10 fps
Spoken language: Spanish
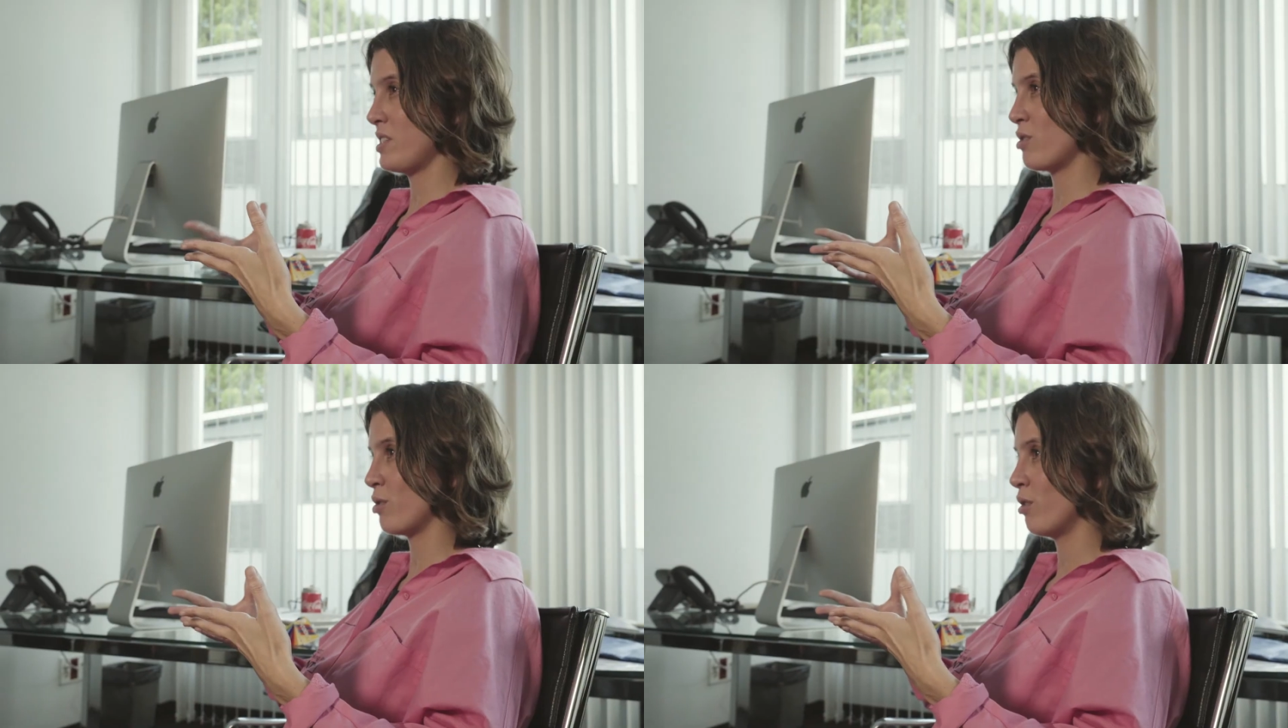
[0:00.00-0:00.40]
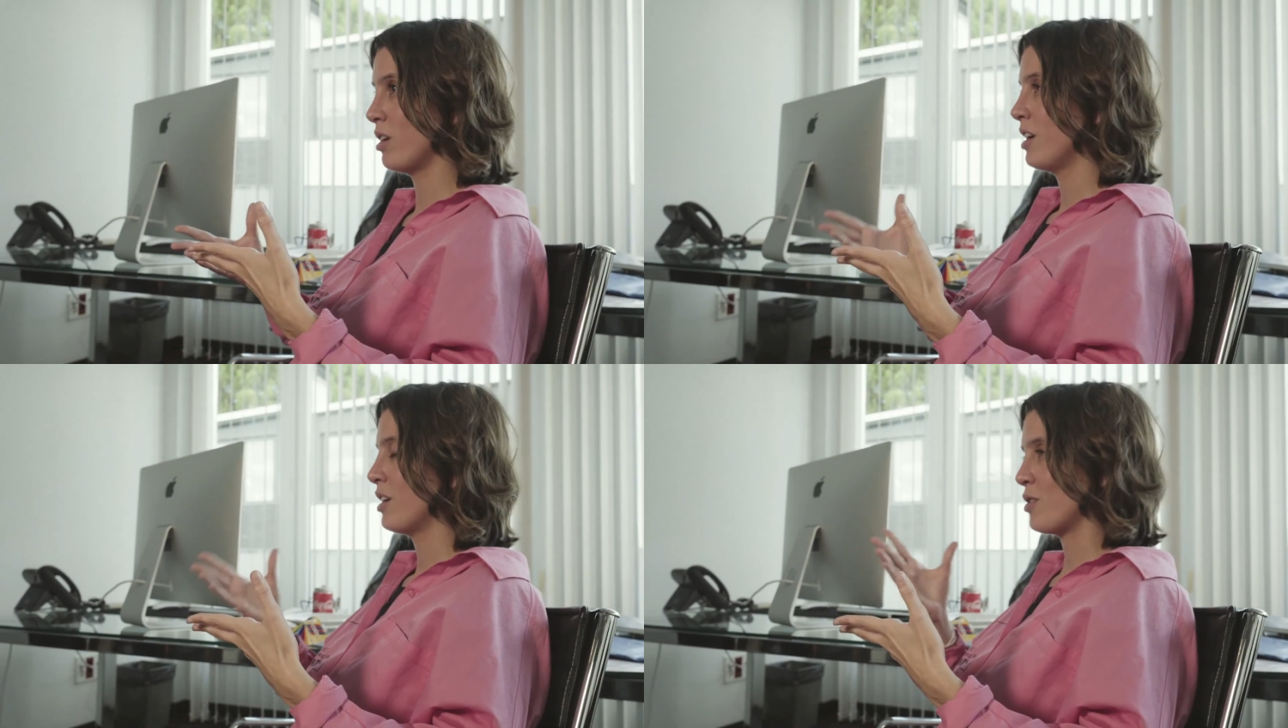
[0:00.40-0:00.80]
visto
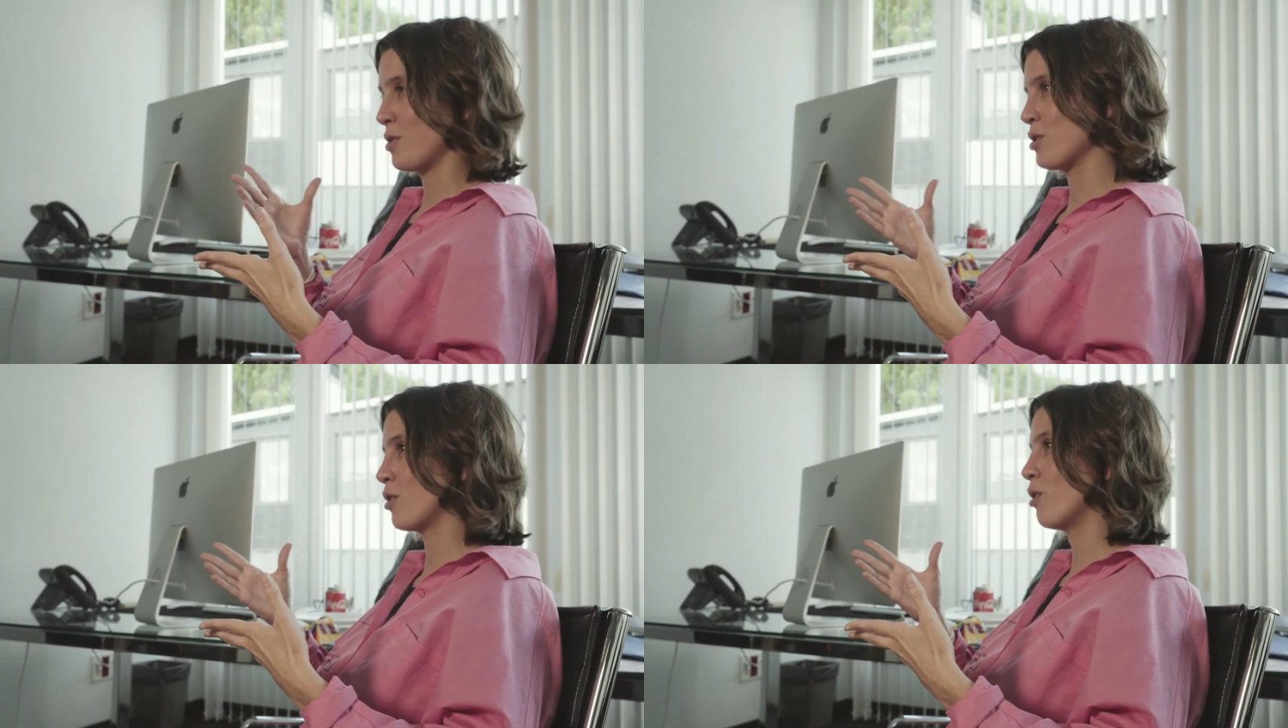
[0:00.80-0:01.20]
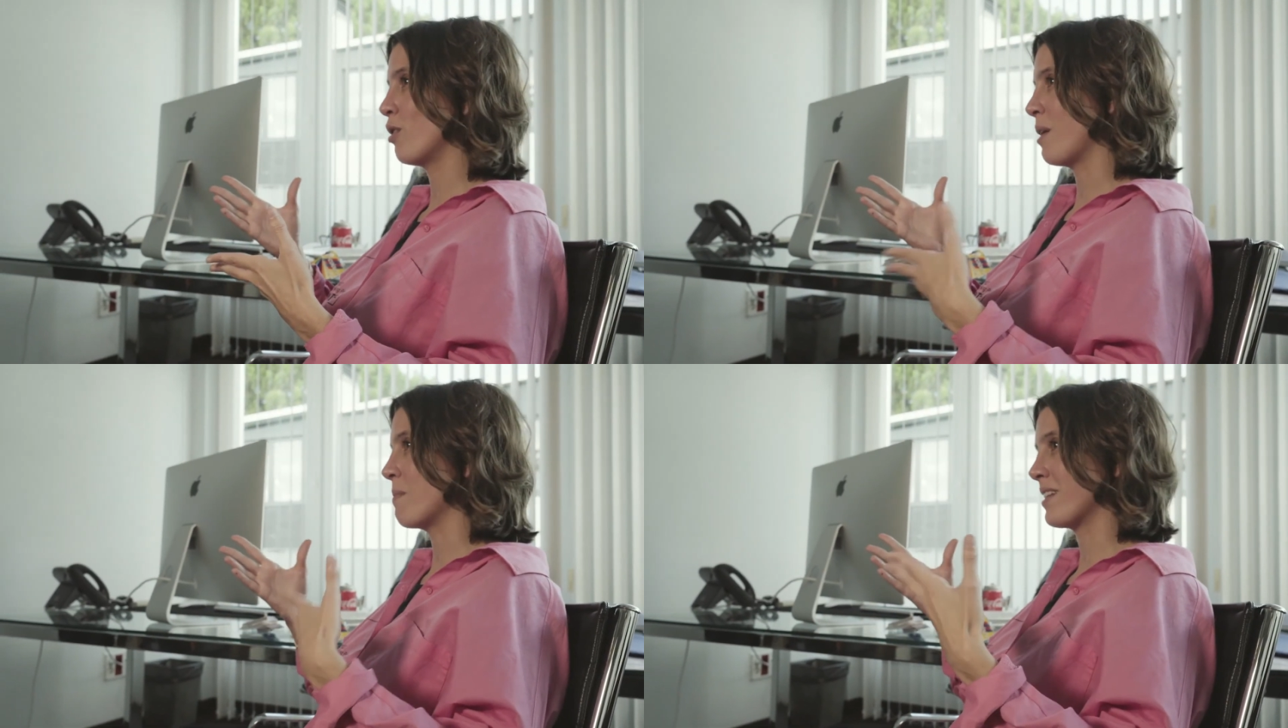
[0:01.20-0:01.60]
no
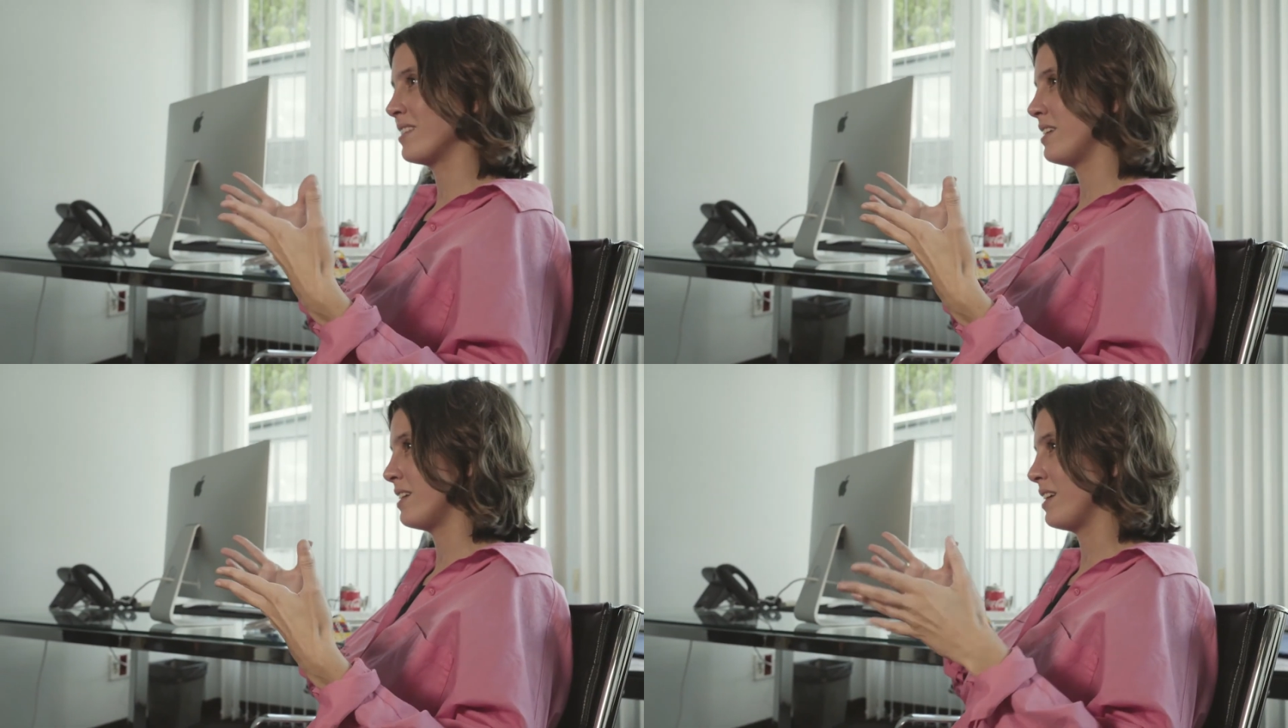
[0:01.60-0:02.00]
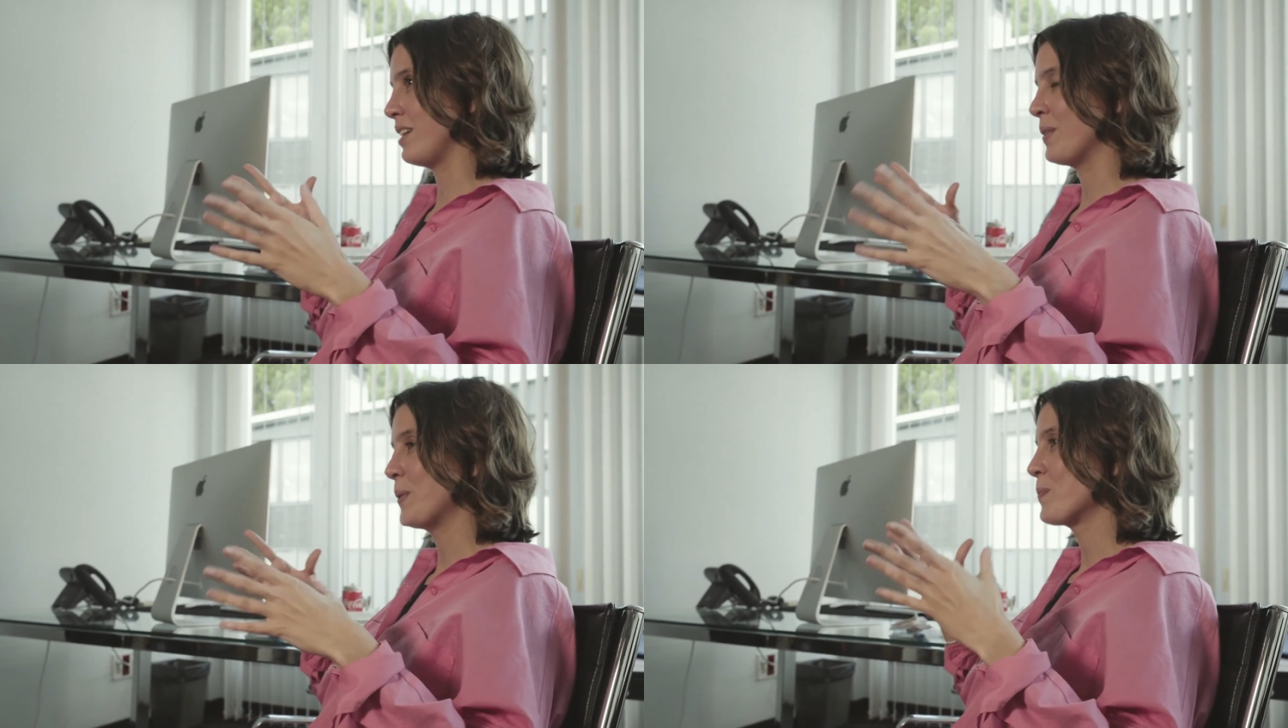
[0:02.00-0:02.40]
solo la parte